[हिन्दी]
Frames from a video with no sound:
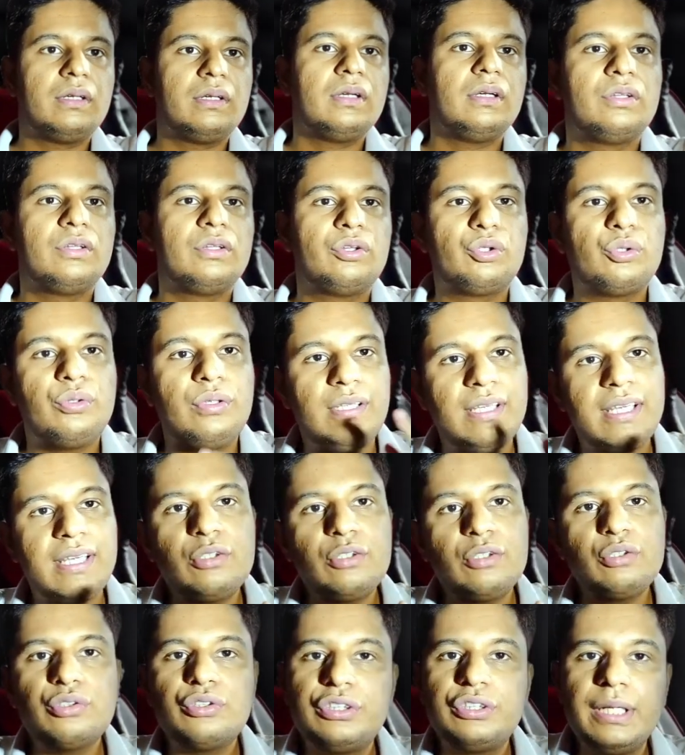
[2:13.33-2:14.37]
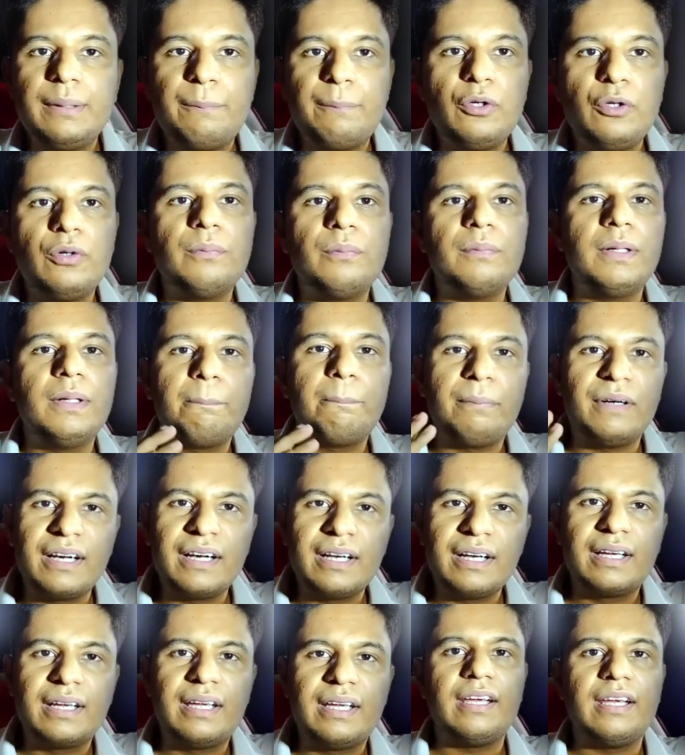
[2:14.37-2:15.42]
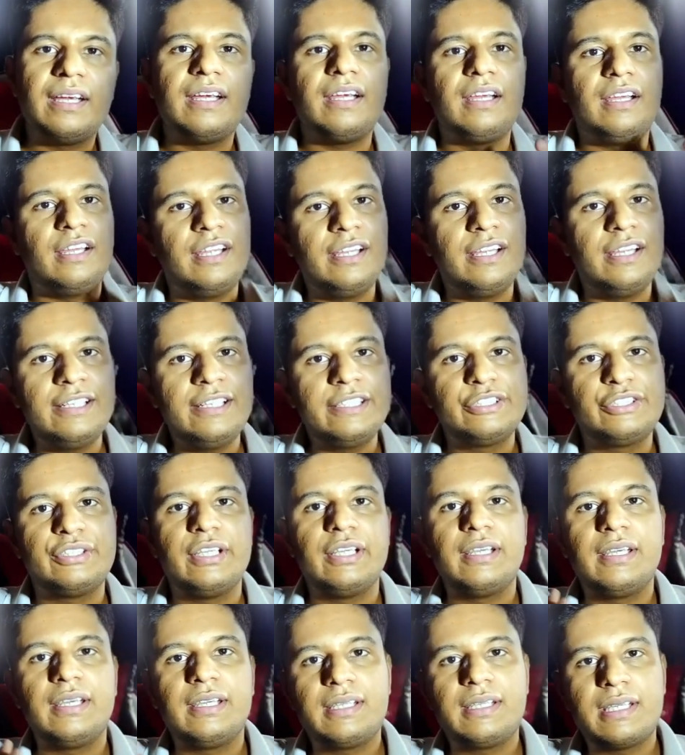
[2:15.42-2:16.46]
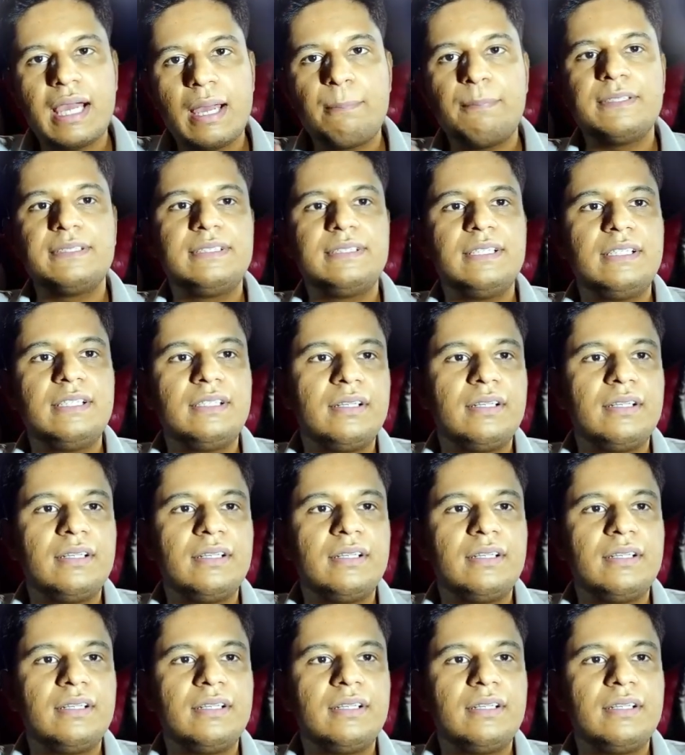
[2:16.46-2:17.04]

तो ये उस जीपीयू में पंखे हीट सिंक कैपेसिटर